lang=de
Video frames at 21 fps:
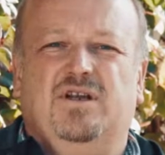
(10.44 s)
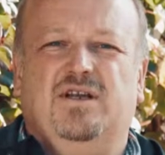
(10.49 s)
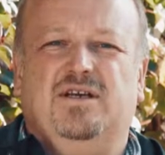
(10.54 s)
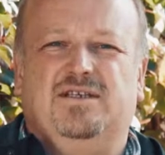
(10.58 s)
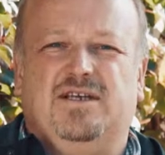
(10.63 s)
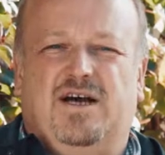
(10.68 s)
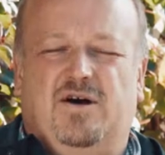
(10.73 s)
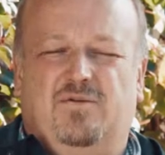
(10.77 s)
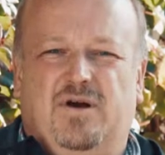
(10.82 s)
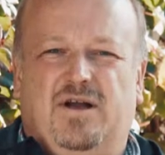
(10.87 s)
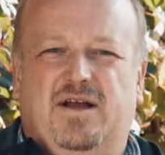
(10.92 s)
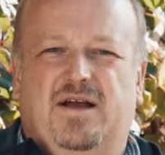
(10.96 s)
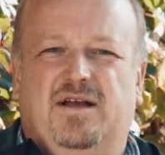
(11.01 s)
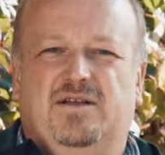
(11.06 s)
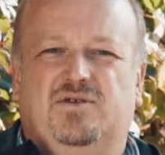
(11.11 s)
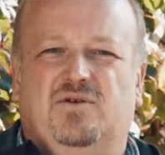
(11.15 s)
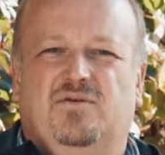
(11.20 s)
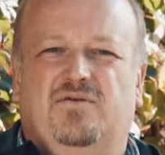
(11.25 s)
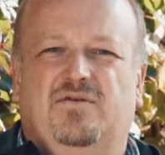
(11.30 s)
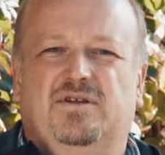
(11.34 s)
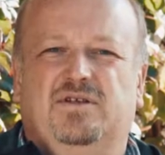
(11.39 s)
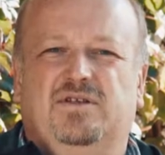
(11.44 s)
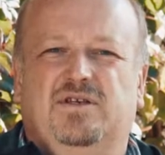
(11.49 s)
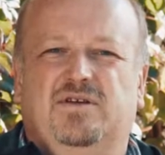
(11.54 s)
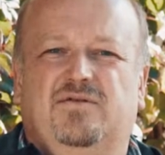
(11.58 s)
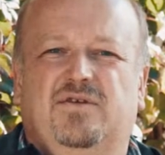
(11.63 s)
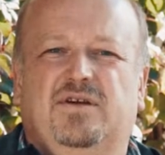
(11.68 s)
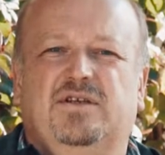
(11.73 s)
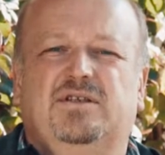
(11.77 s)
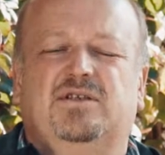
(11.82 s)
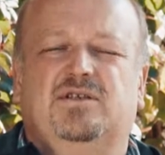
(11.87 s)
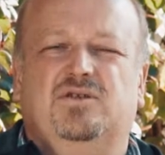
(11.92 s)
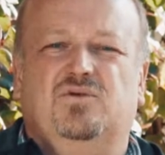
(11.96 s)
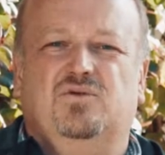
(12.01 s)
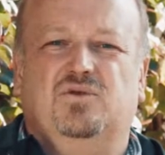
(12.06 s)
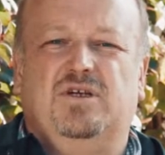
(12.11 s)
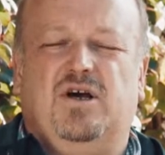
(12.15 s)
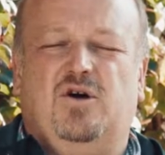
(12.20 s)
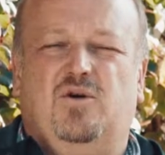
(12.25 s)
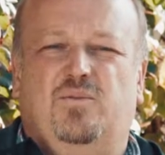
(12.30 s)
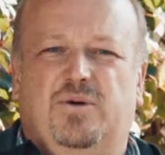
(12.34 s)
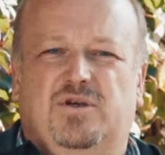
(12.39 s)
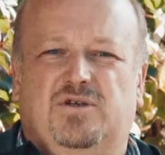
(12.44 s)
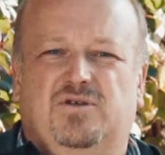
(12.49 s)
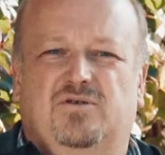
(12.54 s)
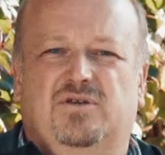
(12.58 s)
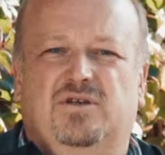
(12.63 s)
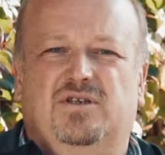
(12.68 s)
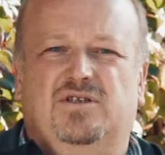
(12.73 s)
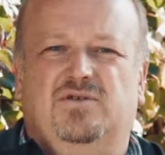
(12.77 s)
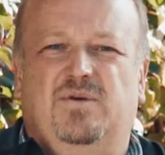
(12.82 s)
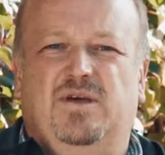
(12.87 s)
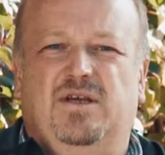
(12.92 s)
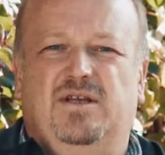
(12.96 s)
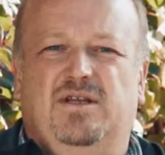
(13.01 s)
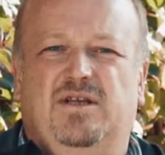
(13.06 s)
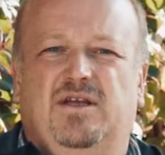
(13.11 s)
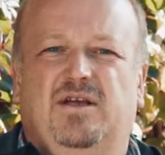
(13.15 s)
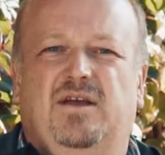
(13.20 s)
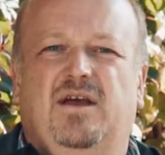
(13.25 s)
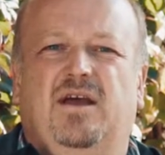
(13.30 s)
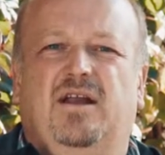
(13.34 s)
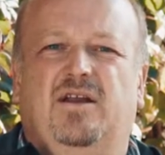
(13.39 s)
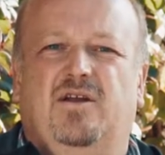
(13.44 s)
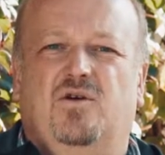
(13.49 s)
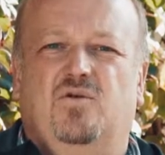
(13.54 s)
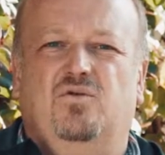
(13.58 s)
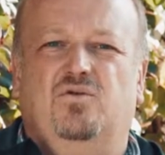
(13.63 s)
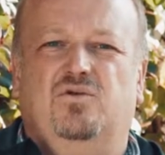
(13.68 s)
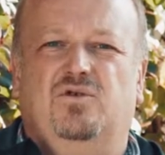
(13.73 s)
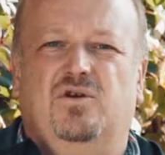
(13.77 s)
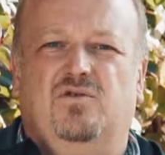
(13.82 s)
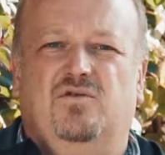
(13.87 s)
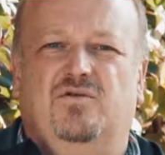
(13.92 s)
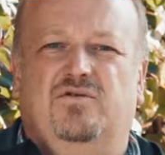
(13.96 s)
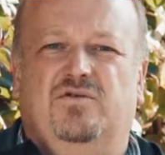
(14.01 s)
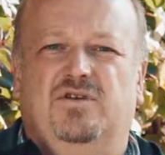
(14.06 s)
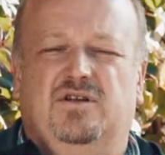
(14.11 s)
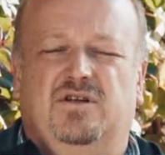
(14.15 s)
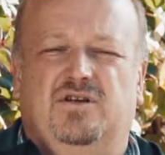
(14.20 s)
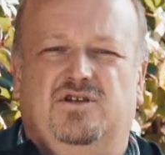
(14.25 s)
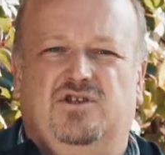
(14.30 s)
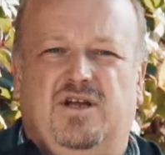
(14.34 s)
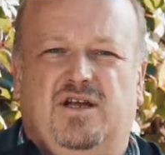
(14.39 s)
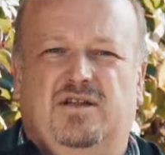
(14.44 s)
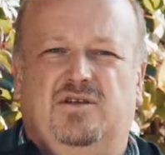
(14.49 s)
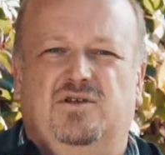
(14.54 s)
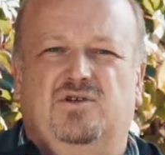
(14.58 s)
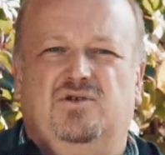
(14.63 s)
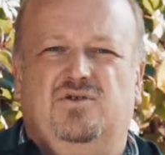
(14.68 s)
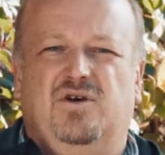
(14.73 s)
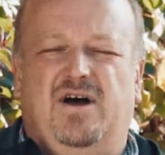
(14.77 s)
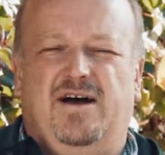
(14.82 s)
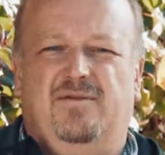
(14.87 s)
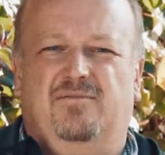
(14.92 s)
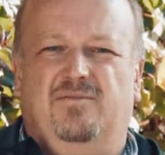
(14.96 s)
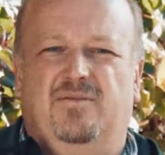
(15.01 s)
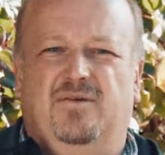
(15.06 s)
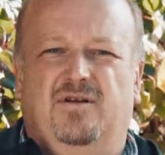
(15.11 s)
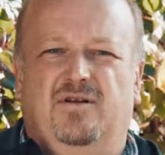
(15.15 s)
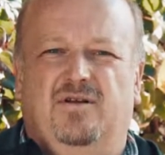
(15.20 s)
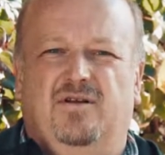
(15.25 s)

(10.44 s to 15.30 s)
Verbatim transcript: der Sauberkeitsoffensive ist es uns auch besonders wichtig, eine gute Luft in der Stadt zu haben.